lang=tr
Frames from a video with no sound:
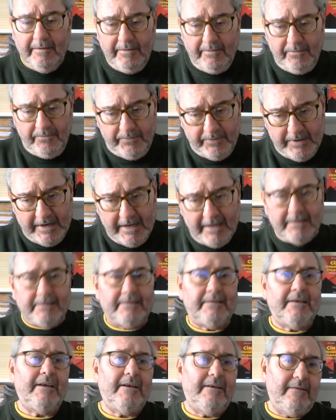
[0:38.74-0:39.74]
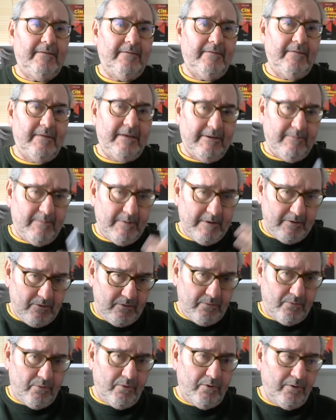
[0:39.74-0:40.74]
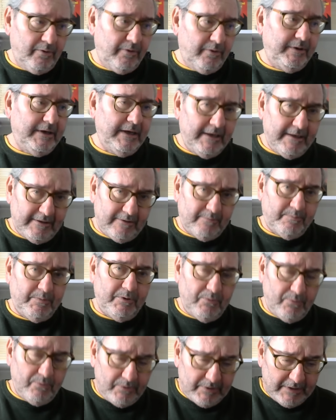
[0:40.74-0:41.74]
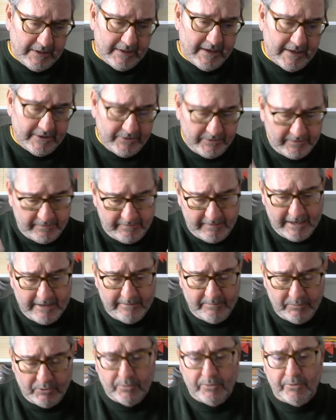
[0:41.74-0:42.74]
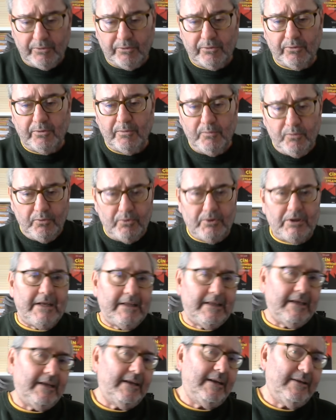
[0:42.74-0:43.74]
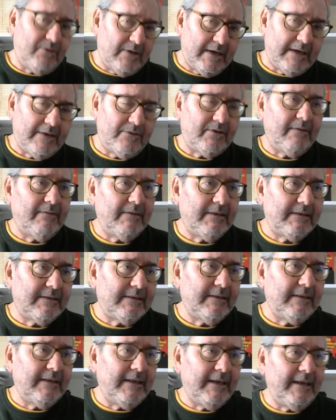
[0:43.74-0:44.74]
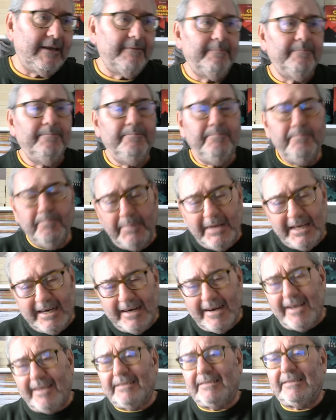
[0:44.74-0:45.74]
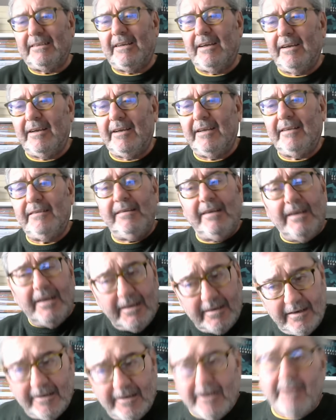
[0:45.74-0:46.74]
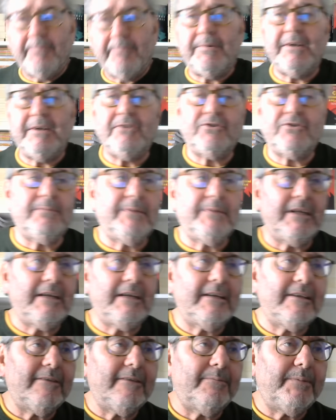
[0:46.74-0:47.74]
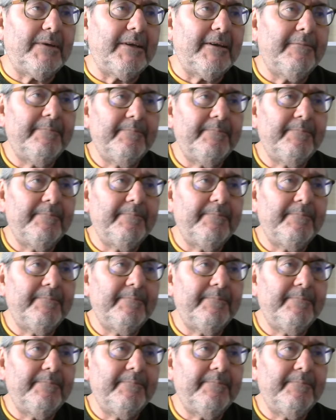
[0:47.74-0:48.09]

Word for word: Fransa gibi kolonyalist bir güce karşı vermiş olduğu mücadele çerçevesinde biraz daha diğer Arap rejimleri gibi